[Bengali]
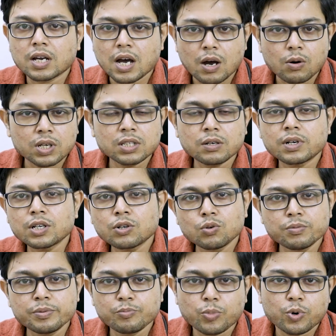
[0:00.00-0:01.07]
খাওয়া দাওয়াটা
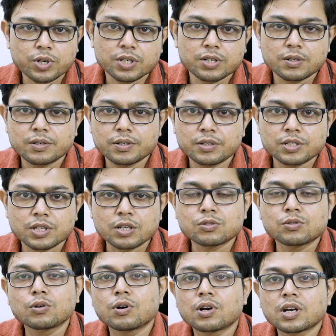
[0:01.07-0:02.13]
খুব ইম্পর্টেন্ট
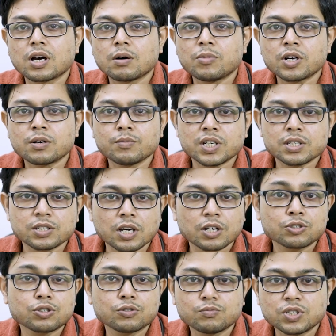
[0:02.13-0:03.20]
স্বাস্থ্যকর খাবার মানে
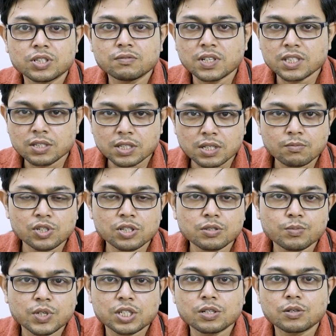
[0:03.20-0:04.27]
শাকসবজি ভেজিটেবলস
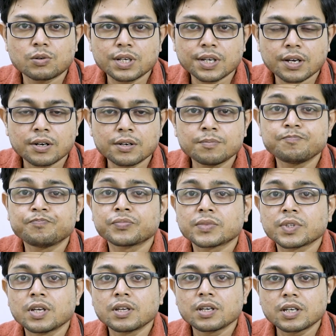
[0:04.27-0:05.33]
বেশি করে খান
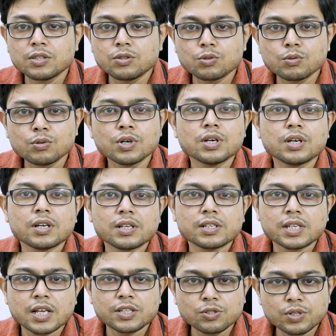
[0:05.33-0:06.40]
কিন্তু
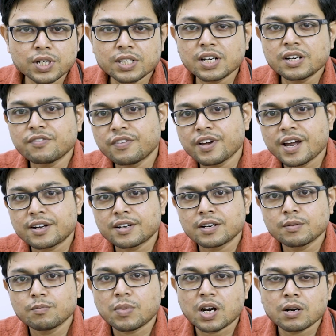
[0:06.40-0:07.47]
স্যাচুরেটেড ফ্যাট
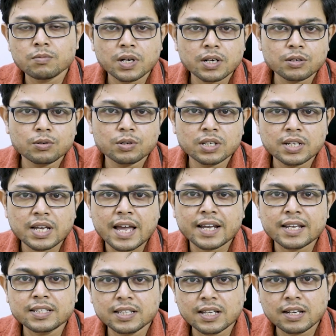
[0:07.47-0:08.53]
বারবার করে
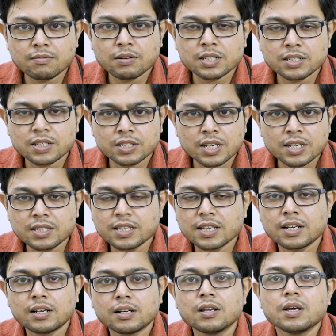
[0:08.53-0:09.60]
একই তেলে ভাজা সেই
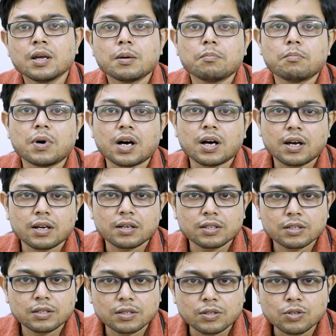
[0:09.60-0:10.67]
তেল বা
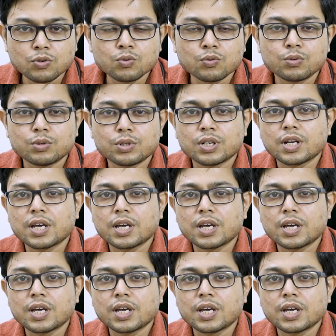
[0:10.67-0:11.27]
নুন